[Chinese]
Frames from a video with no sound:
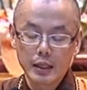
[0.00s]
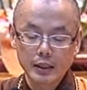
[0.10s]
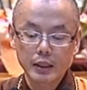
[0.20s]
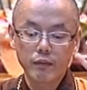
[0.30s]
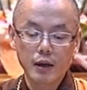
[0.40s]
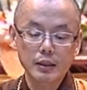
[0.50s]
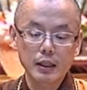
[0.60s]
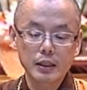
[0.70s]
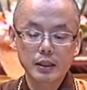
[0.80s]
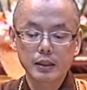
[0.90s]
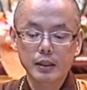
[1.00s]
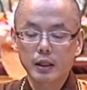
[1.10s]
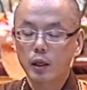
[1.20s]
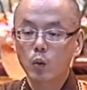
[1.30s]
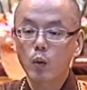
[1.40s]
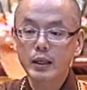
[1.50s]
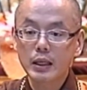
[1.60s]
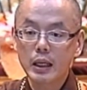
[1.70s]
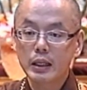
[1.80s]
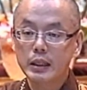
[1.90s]
西方极乐世界的
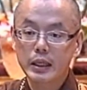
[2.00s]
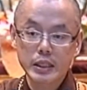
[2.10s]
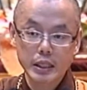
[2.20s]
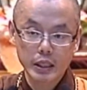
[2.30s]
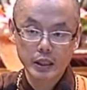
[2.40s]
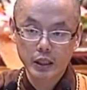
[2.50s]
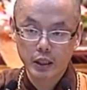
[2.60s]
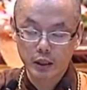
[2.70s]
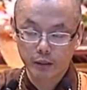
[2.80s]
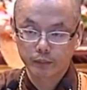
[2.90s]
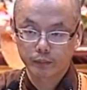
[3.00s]
观音跟势至，